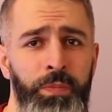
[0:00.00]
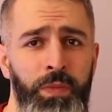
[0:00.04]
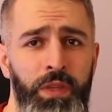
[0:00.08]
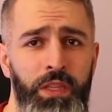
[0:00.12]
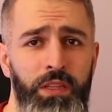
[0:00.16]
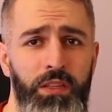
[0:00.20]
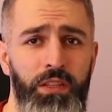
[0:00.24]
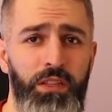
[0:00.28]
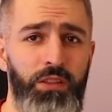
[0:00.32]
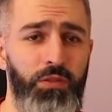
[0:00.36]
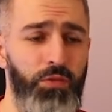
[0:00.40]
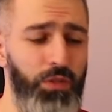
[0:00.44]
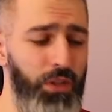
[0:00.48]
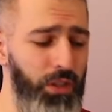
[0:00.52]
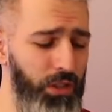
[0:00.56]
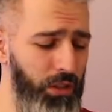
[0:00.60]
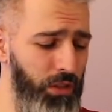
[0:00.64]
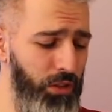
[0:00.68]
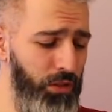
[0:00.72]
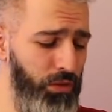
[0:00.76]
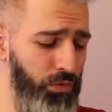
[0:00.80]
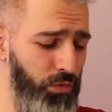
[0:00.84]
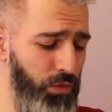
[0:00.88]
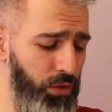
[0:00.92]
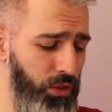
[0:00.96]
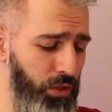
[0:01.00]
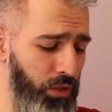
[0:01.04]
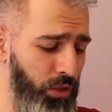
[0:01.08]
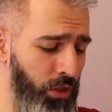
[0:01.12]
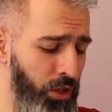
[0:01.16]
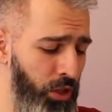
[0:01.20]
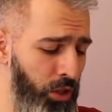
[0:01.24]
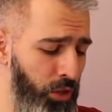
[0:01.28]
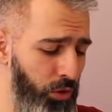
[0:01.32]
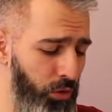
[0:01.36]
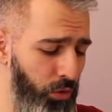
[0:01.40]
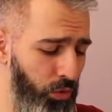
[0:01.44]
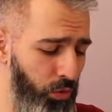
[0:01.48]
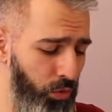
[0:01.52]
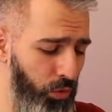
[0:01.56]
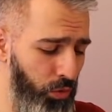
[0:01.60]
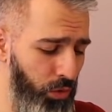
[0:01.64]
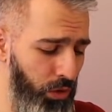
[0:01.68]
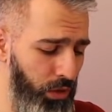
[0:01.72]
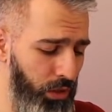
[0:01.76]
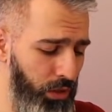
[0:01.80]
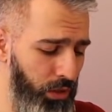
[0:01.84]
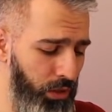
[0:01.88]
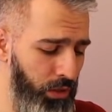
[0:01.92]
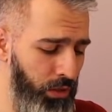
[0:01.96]
на других ресурсах,
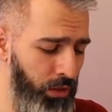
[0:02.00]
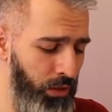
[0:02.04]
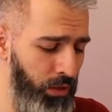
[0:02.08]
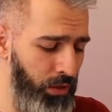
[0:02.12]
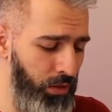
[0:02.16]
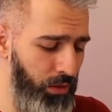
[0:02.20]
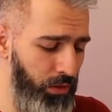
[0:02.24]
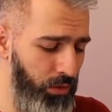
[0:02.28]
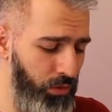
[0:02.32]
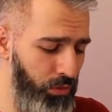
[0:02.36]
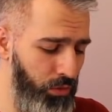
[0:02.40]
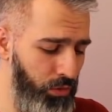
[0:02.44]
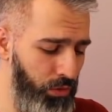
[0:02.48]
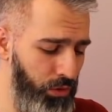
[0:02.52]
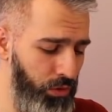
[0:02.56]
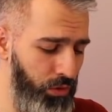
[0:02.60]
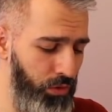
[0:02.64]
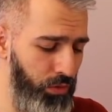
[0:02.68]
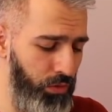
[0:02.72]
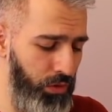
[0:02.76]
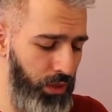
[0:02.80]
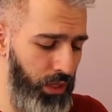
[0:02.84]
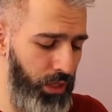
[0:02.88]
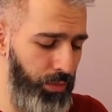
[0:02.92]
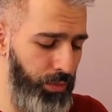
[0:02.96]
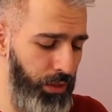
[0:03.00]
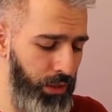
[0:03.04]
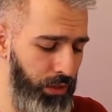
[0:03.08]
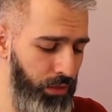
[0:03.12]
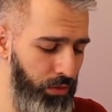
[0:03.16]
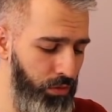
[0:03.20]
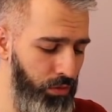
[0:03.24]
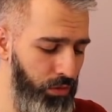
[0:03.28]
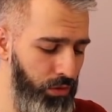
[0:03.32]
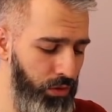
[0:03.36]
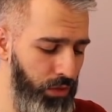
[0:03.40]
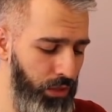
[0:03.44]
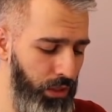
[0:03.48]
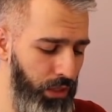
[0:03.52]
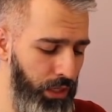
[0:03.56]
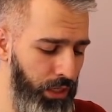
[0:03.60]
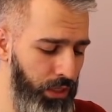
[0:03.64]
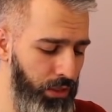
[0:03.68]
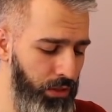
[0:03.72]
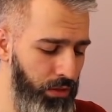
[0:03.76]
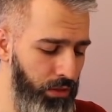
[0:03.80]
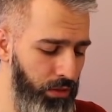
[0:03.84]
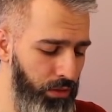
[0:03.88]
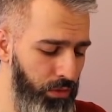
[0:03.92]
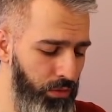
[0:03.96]
только то, что на банкноте
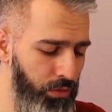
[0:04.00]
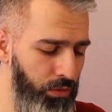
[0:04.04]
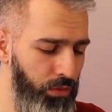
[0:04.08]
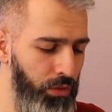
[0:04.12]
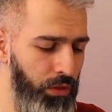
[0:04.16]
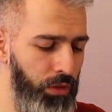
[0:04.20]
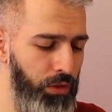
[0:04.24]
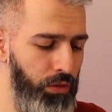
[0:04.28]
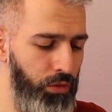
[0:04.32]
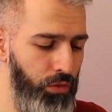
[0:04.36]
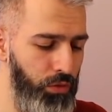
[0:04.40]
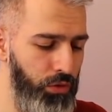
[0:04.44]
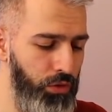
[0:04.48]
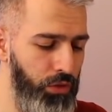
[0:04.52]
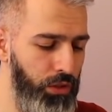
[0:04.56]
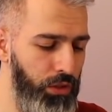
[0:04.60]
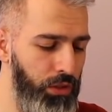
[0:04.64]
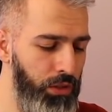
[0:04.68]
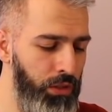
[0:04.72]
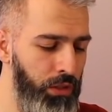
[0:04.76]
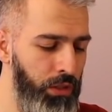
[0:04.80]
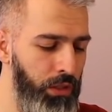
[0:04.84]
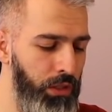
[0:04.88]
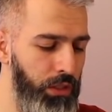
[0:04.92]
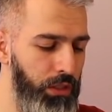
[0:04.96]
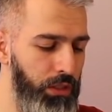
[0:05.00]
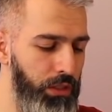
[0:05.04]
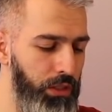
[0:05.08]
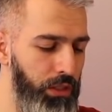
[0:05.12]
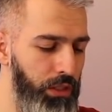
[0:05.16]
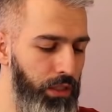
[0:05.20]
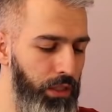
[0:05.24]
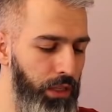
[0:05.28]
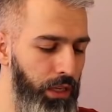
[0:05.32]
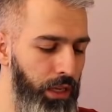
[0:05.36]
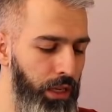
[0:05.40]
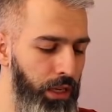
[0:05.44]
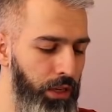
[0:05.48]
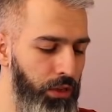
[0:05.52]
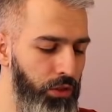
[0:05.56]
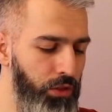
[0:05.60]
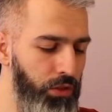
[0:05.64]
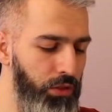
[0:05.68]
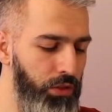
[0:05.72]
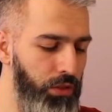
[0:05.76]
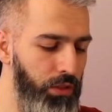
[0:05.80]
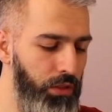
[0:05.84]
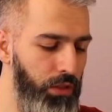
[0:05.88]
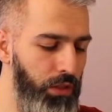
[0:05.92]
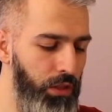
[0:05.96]
icnote.ch.
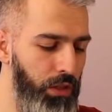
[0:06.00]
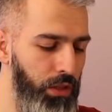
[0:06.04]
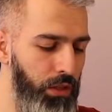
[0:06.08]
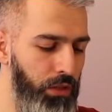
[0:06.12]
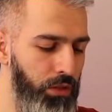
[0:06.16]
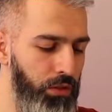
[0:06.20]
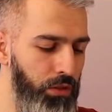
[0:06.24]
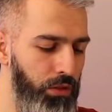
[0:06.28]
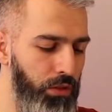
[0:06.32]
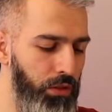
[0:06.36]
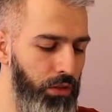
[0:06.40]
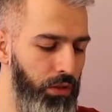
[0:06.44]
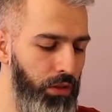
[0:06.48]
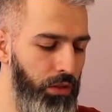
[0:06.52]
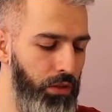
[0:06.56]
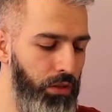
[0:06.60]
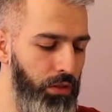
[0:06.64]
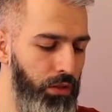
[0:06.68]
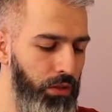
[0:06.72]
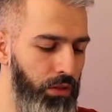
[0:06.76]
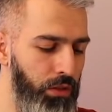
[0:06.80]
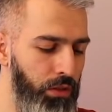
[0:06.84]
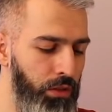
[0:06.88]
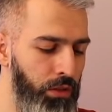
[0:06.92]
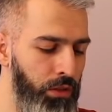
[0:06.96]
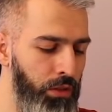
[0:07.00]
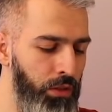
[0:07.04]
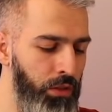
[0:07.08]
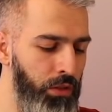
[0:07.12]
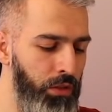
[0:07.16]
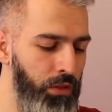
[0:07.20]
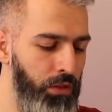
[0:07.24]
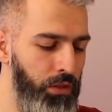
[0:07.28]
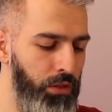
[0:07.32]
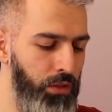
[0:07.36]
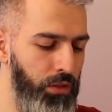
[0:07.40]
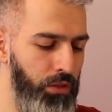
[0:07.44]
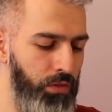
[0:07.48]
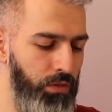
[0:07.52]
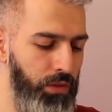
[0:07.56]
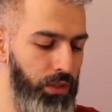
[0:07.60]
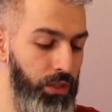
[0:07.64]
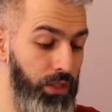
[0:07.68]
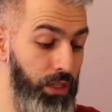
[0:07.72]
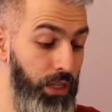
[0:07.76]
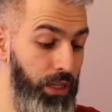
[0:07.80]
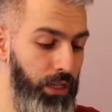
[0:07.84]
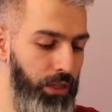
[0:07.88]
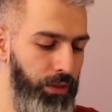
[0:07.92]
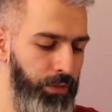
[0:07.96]
CH – это
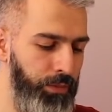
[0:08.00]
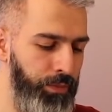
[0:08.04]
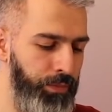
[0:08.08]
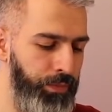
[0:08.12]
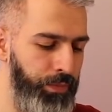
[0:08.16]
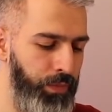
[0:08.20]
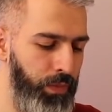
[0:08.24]
Швейцария.